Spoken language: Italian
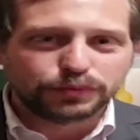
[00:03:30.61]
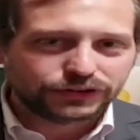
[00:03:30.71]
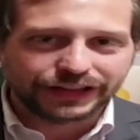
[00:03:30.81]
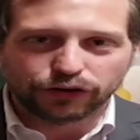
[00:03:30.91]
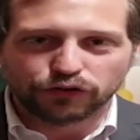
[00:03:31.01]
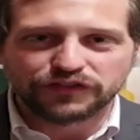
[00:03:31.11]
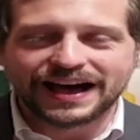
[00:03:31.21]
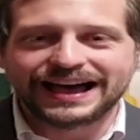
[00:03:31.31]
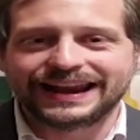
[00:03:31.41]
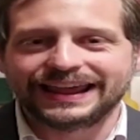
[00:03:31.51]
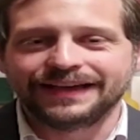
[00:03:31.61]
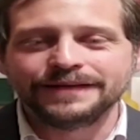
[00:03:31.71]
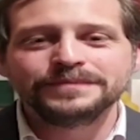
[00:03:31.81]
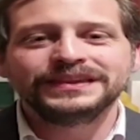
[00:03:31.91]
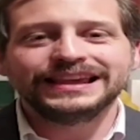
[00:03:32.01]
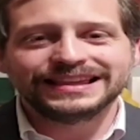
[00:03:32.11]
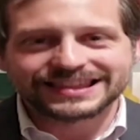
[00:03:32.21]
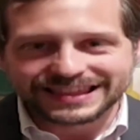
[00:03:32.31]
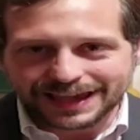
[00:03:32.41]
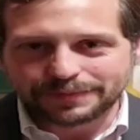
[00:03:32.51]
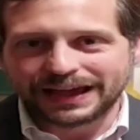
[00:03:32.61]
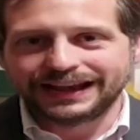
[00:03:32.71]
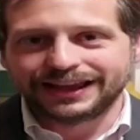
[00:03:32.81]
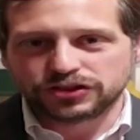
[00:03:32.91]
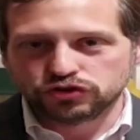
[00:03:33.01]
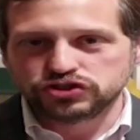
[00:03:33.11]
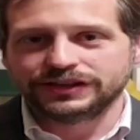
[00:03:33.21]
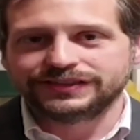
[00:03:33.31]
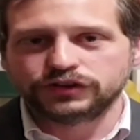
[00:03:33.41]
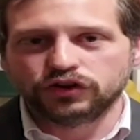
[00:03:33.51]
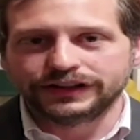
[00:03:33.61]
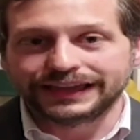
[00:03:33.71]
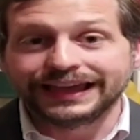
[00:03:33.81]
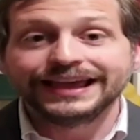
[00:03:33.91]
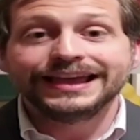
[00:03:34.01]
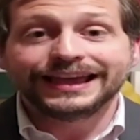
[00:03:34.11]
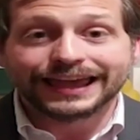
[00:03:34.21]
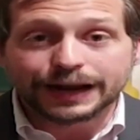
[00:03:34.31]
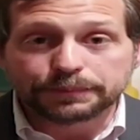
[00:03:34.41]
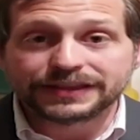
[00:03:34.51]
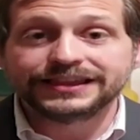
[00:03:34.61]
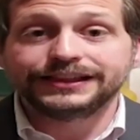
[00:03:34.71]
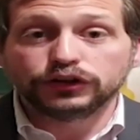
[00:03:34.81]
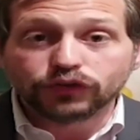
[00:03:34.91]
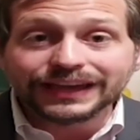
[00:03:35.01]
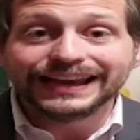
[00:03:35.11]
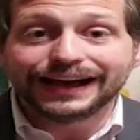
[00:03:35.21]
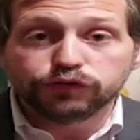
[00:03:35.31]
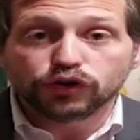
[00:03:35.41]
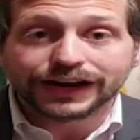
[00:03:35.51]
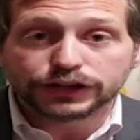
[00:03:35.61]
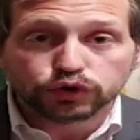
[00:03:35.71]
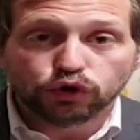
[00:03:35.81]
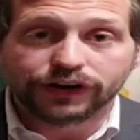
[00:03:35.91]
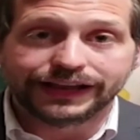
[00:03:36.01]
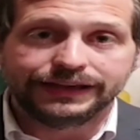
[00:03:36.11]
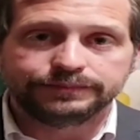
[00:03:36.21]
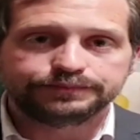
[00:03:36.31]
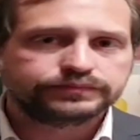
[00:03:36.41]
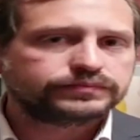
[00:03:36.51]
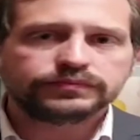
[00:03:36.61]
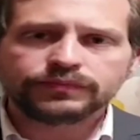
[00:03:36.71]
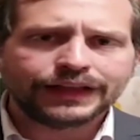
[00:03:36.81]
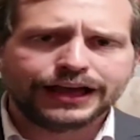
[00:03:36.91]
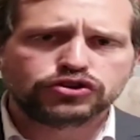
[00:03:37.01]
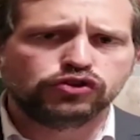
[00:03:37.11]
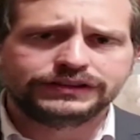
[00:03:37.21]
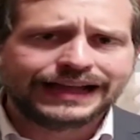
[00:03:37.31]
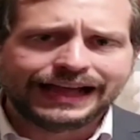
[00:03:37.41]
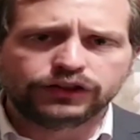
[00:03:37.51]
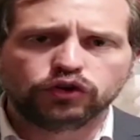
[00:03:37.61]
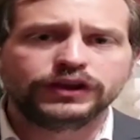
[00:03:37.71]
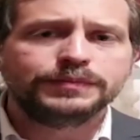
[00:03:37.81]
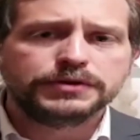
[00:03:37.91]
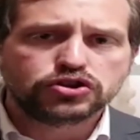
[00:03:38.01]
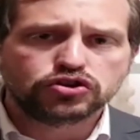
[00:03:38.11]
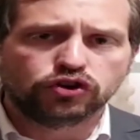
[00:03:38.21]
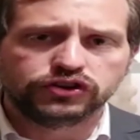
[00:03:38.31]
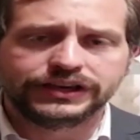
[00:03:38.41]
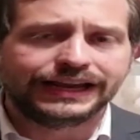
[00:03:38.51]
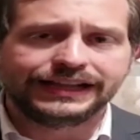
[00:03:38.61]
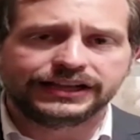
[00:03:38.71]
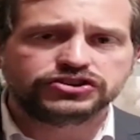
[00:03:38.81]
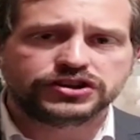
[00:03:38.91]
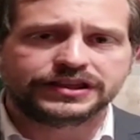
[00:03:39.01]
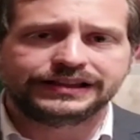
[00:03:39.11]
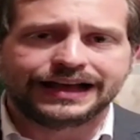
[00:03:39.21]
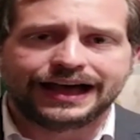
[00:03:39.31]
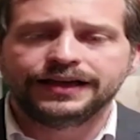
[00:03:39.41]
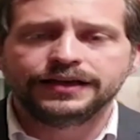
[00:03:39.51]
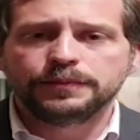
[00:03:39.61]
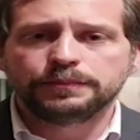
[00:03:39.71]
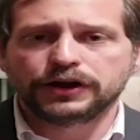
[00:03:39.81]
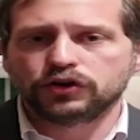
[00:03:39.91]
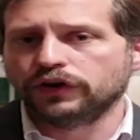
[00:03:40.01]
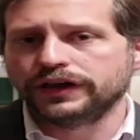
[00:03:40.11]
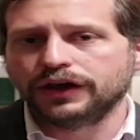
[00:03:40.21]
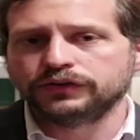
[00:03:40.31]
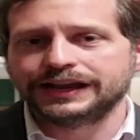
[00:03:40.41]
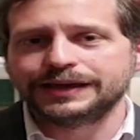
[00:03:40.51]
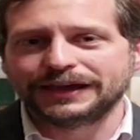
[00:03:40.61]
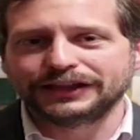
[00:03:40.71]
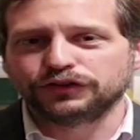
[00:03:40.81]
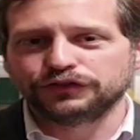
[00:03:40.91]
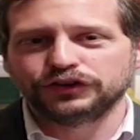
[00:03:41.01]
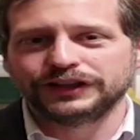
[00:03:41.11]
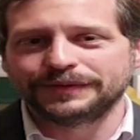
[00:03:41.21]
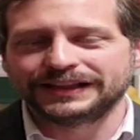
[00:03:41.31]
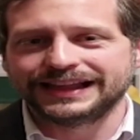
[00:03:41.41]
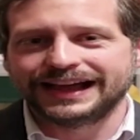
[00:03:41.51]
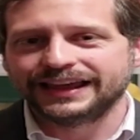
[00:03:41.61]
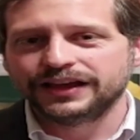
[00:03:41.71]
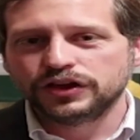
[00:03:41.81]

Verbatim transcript: Poterlo fare insieme alle associazioni che rappresentano i lavoratori, ascoltando i bisogni e le necessità, per noi è un elemento fondamentale.